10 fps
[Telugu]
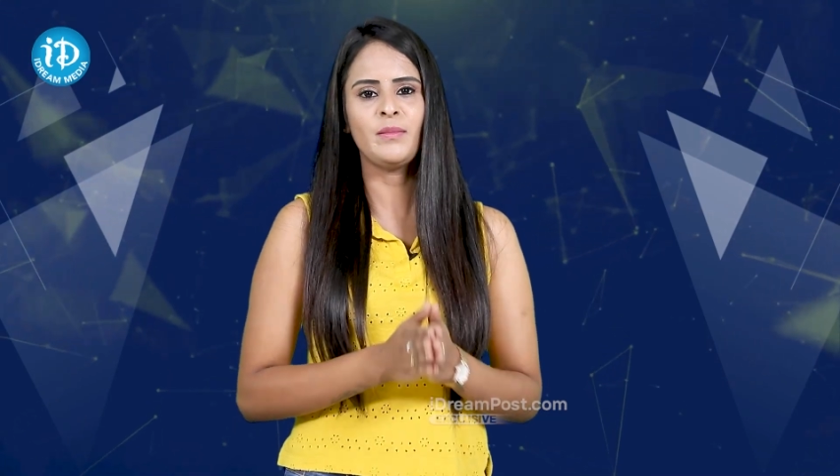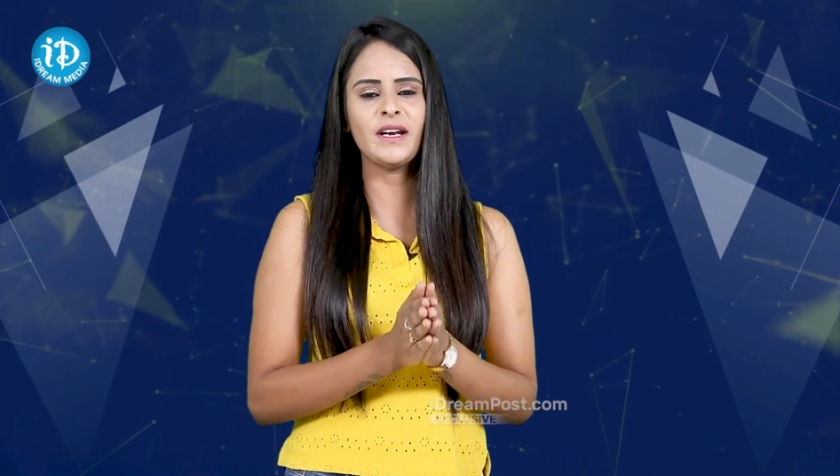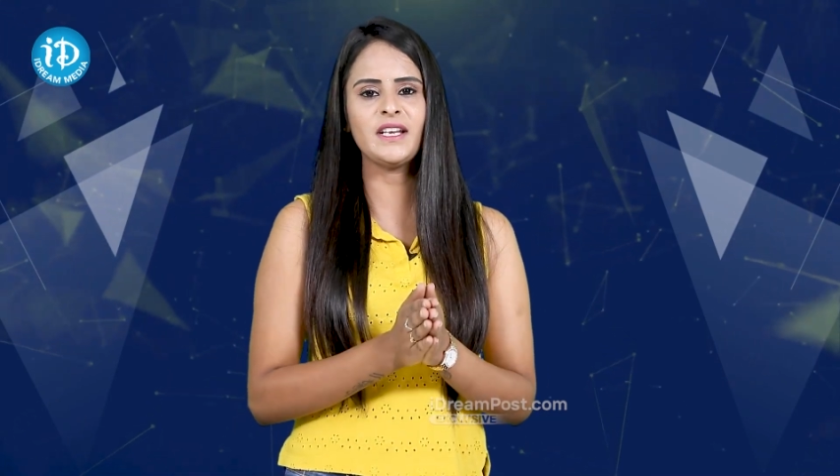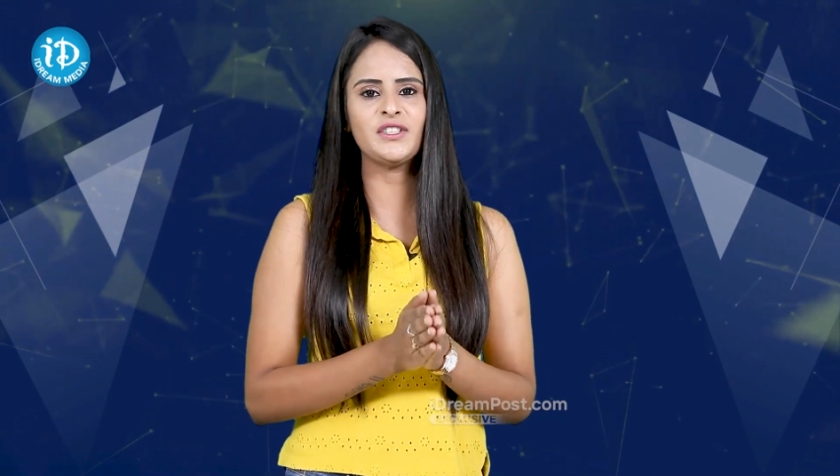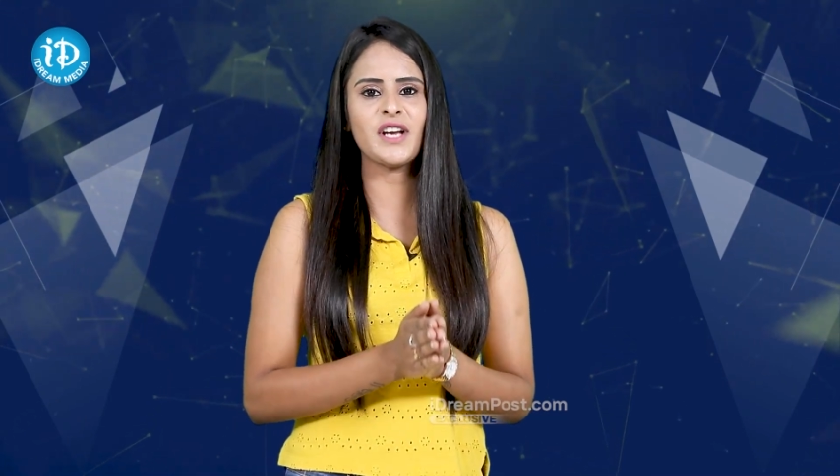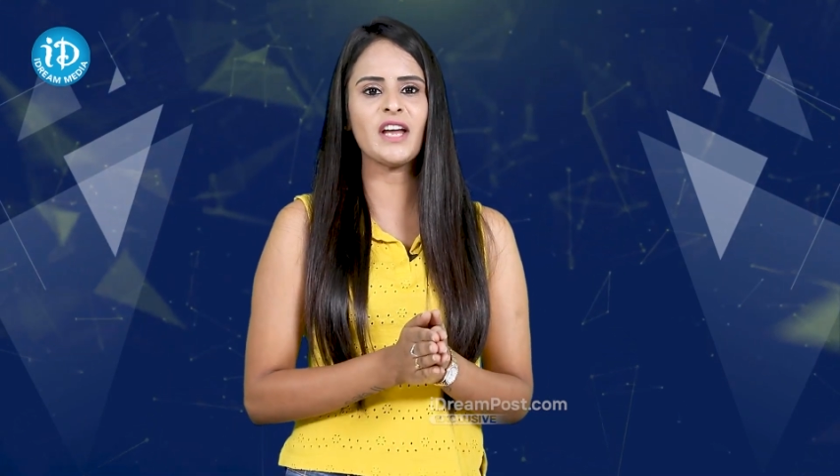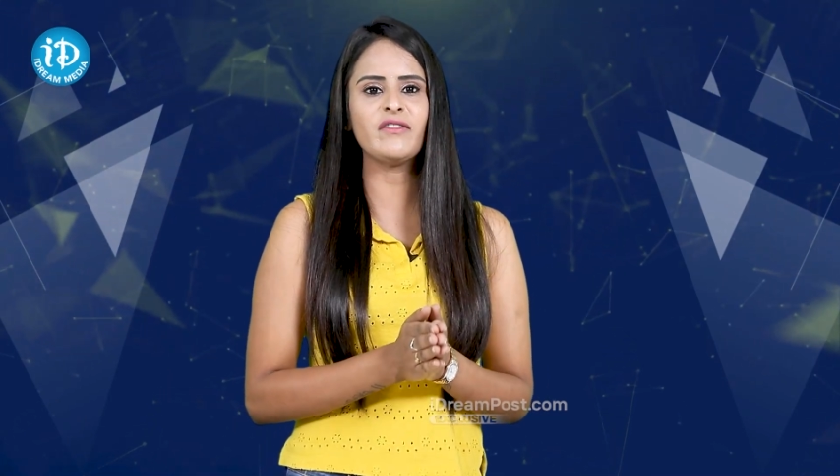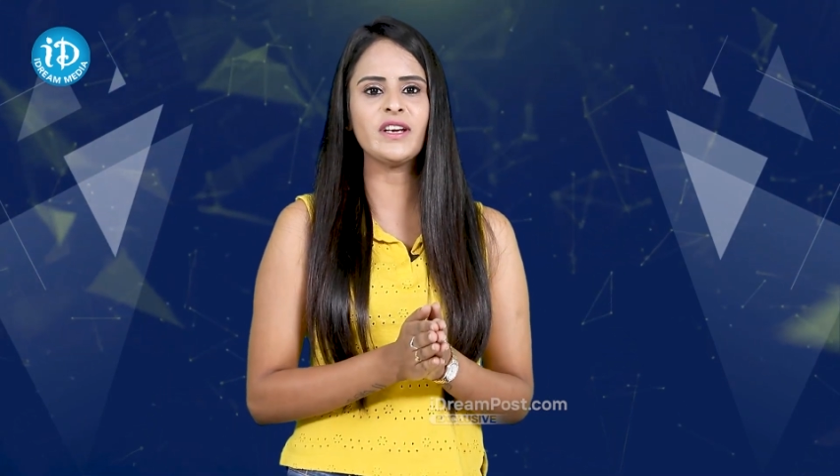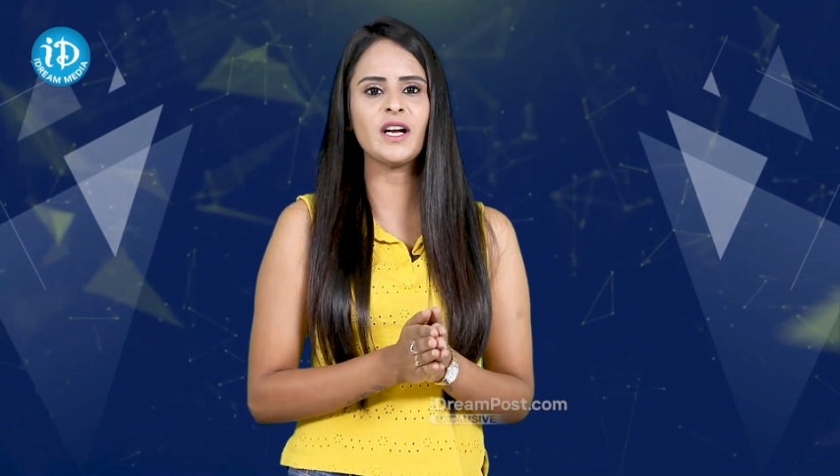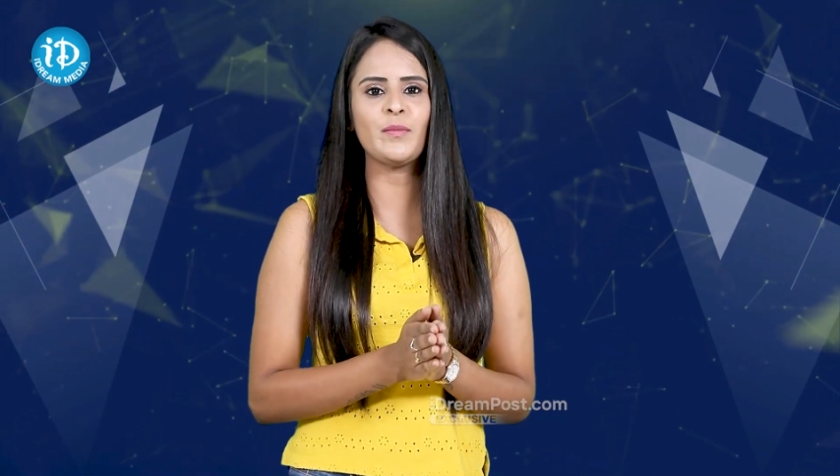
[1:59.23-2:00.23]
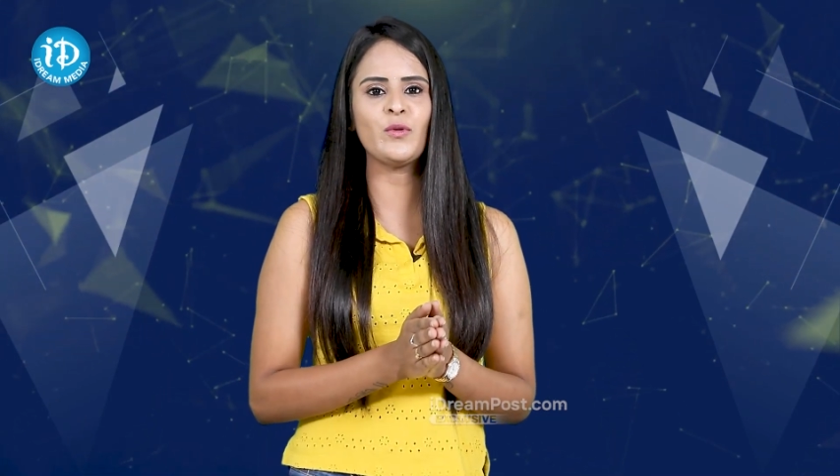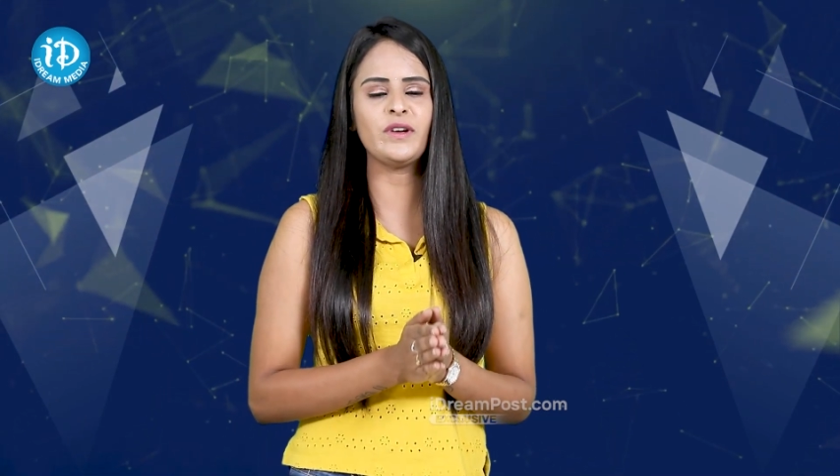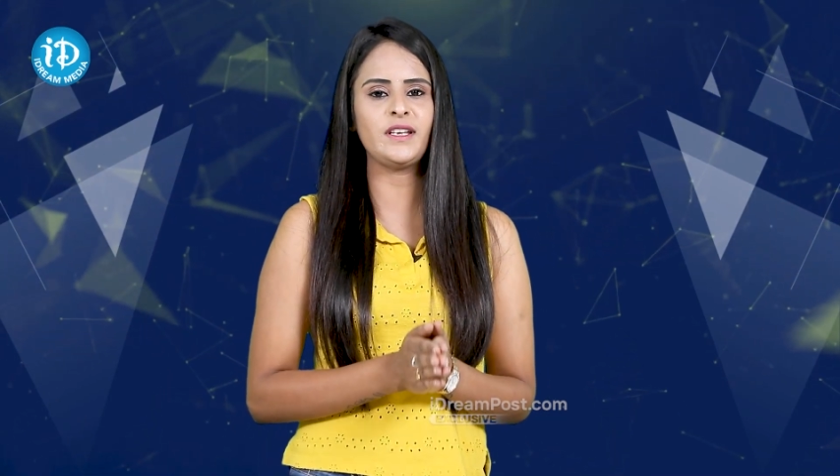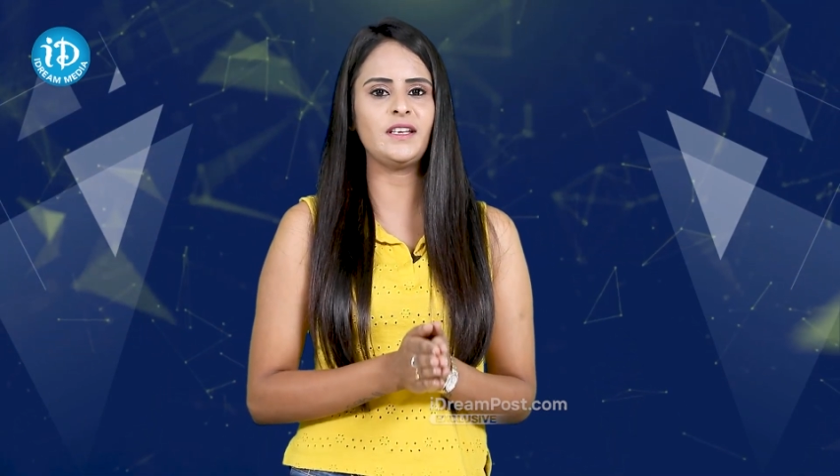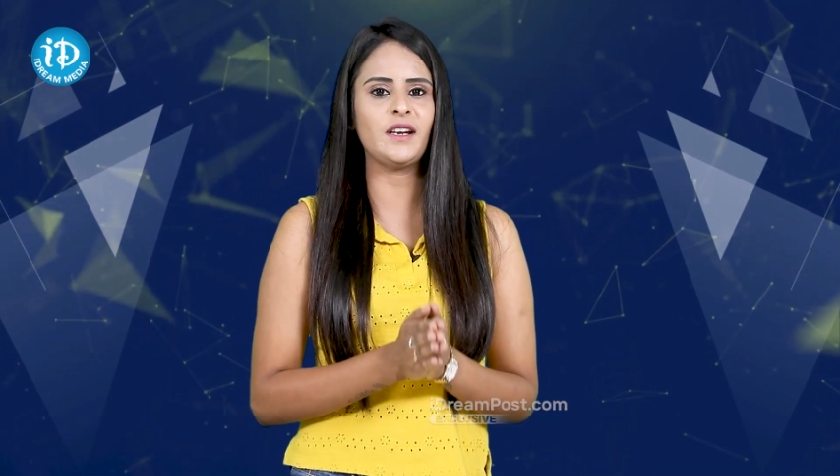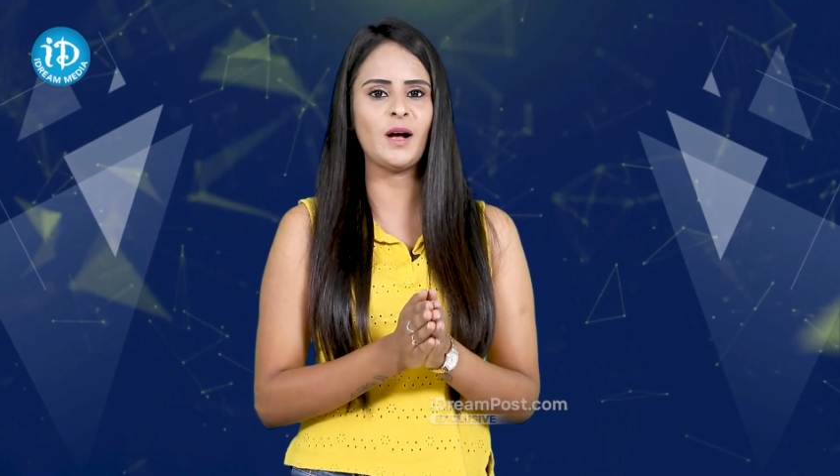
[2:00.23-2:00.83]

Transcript: మరి జాన్వీ కపూర్ని